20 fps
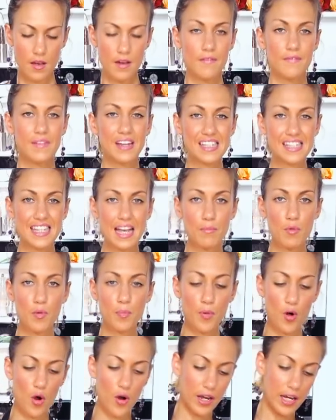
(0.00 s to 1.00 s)
Versiamo
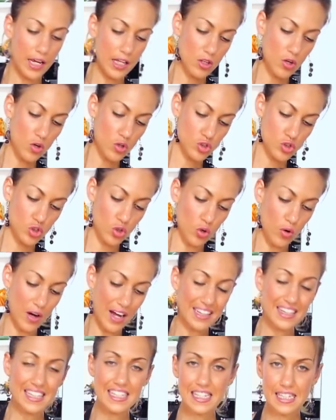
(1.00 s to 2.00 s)
poi il nostro
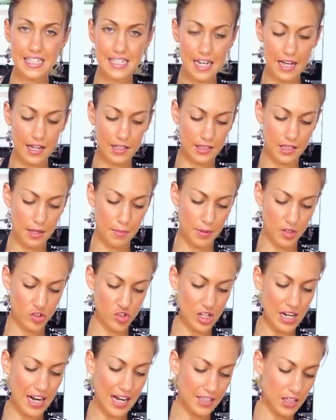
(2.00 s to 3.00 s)
addensante per
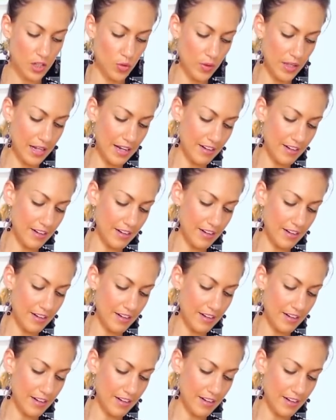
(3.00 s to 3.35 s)
gelati, quindi